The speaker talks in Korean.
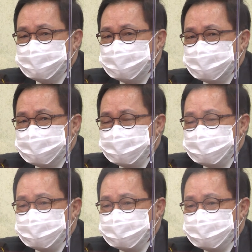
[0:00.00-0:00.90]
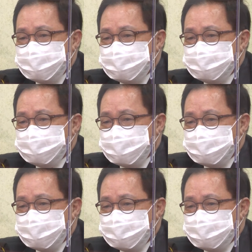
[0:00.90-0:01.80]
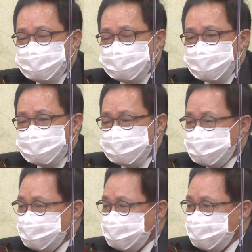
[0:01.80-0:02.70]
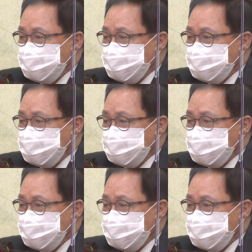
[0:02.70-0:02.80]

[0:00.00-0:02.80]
어, 특히 2년 8개월간